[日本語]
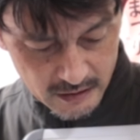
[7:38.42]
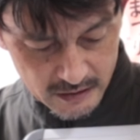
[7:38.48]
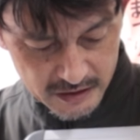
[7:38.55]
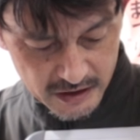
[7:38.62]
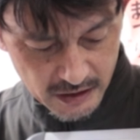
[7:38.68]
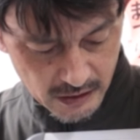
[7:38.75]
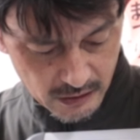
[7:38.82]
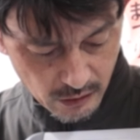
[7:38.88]

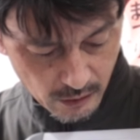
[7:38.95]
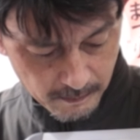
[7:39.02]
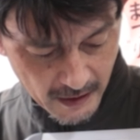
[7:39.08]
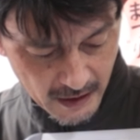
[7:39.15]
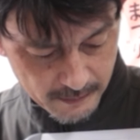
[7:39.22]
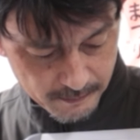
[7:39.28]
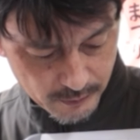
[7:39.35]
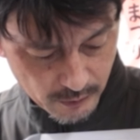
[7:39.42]

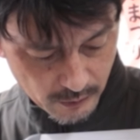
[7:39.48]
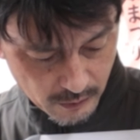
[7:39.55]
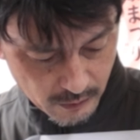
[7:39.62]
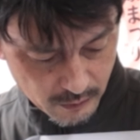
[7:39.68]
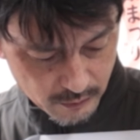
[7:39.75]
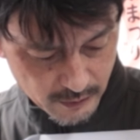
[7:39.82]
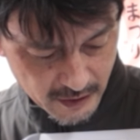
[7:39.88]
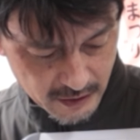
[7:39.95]
シートパイプ
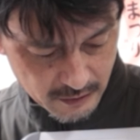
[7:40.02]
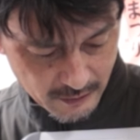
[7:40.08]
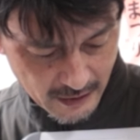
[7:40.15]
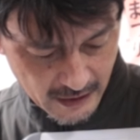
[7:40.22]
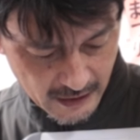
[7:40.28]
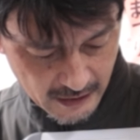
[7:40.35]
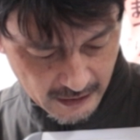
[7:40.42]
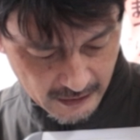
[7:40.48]
の上に
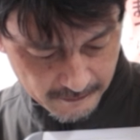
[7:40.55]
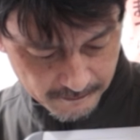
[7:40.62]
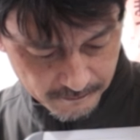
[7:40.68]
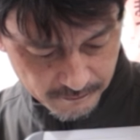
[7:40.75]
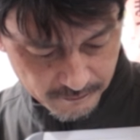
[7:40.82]
は